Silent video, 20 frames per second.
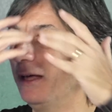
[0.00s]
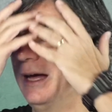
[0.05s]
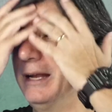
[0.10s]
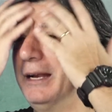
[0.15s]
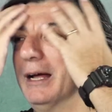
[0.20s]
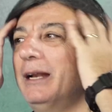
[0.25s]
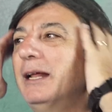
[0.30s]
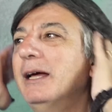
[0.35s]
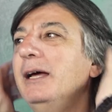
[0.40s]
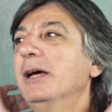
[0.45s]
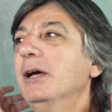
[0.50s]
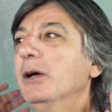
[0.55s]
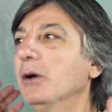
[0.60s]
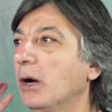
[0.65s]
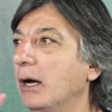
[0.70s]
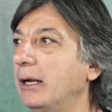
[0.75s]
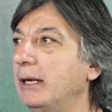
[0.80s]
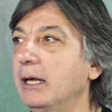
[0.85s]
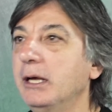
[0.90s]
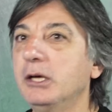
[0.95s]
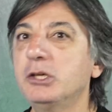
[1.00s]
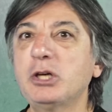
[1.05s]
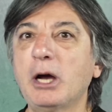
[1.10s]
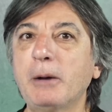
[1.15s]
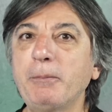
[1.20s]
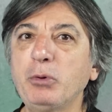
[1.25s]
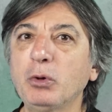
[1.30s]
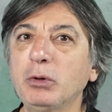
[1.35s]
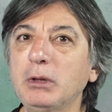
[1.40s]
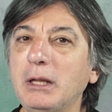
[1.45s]
yani. Hani hani
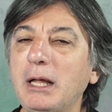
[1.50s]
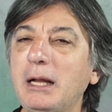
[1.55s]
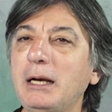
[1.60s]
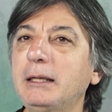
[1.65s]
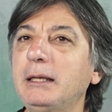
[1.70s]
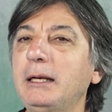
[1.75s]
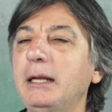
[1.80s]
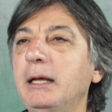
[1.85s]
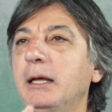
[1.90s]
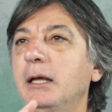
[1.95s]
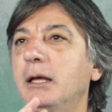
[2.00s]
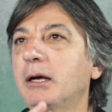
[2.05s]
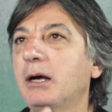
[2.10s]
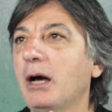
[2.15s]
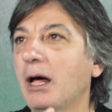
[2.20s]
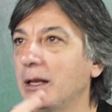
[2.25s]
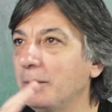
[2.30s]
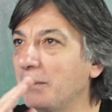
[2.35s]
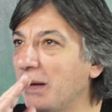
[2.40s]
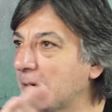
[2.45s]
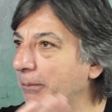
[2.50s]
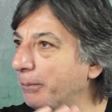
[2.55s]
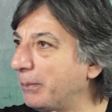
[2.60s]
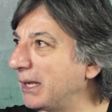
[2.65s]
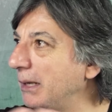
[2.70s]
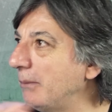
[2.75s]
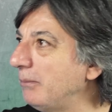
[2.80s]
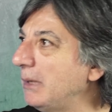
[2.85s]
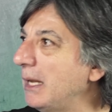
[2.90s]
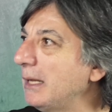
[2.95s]
Şampiyonlar Ligi'ne kalmak
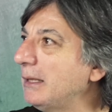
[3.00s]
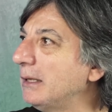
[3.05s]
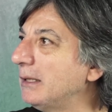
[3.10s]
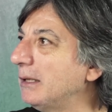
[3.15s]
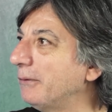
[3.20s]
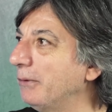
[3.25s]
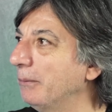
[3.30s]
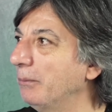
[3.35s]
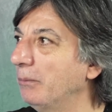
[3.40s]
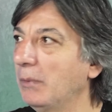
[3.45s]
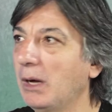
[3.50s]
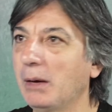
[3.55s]
benim net hedefim.